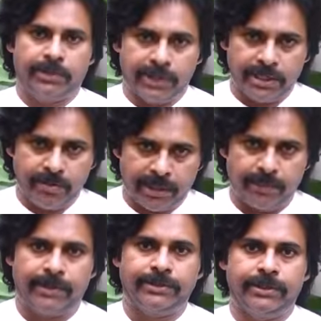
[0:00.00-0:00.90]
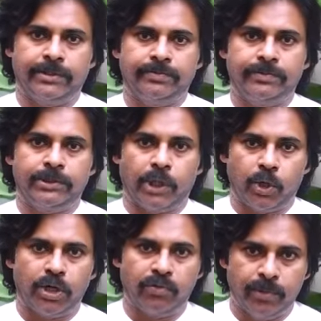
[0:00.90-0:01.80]
ప్రధాని మాట పాటిద్దాం
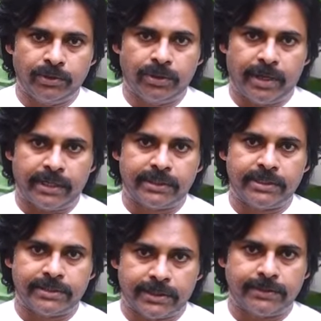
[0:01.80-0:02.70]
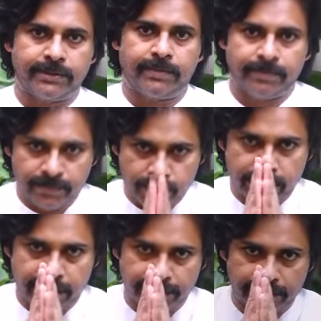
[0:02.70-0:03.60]
కరోనా విముక్త భారతాన్ని సాధిద్దాం
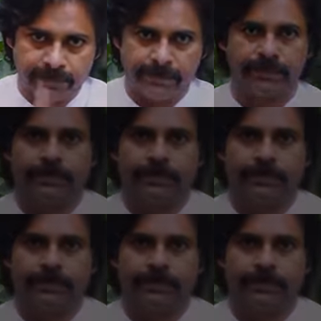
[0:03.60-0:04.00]
జై హింద్